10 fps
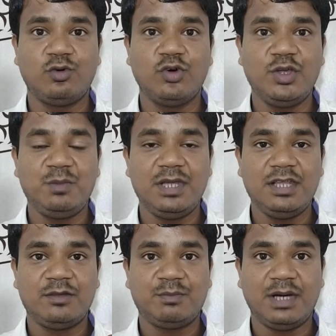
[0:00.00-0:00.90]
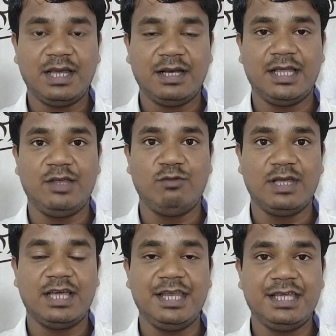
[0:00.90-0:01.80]
कोई भी एक्सपायर नहीं
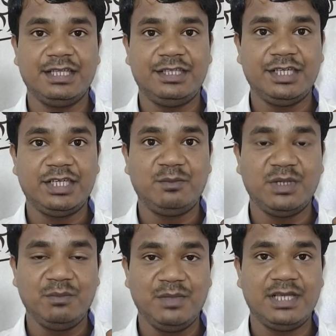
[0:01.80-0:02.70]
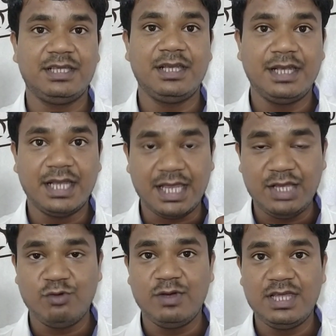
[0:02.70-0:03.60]
हुआ यानी किसी की भी मृत्यु
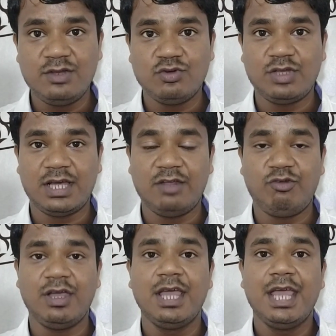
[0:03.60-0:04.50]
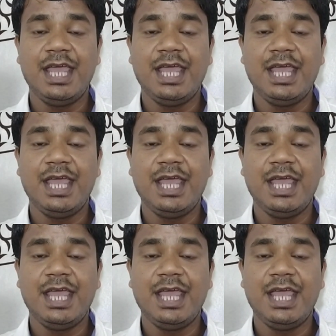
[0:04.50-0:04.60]
नहीं हुई है जो देखा जाए